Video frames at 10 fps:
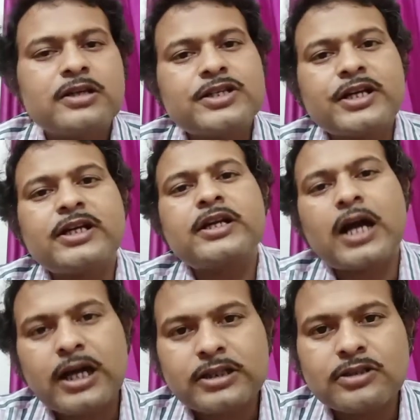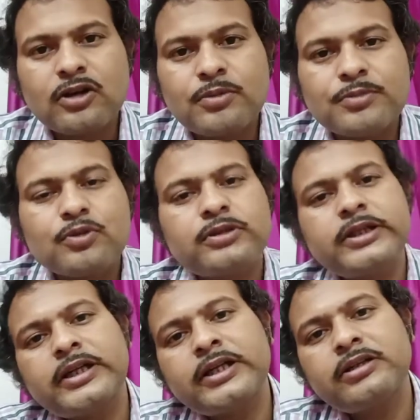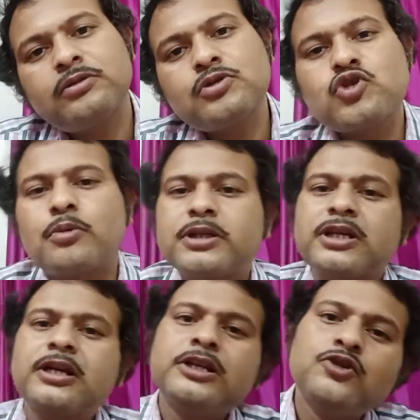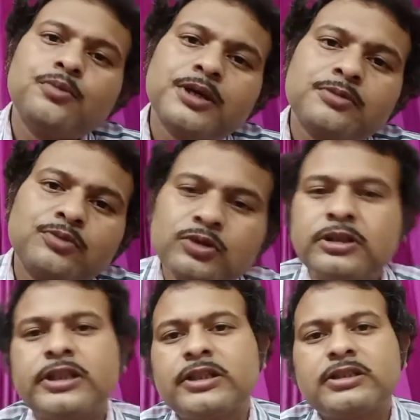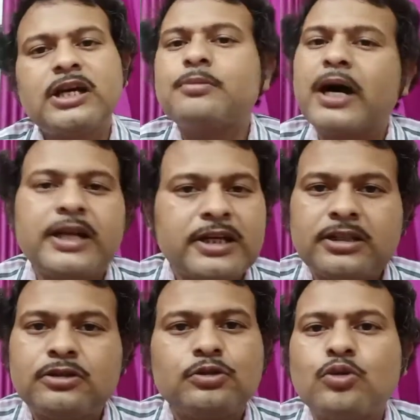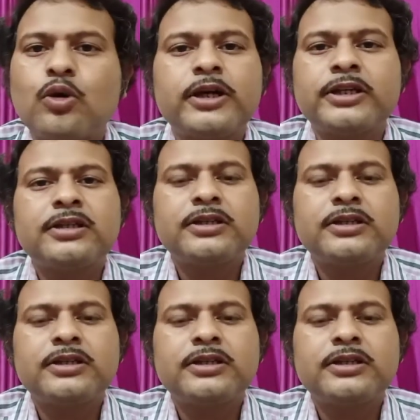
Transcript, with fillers: সেখানে টাকা দিতে হবে প্রত্যেকটাই কিন্তু সমাজের নিয়মের মধ্যে তার বাইরে কিন্তু নয়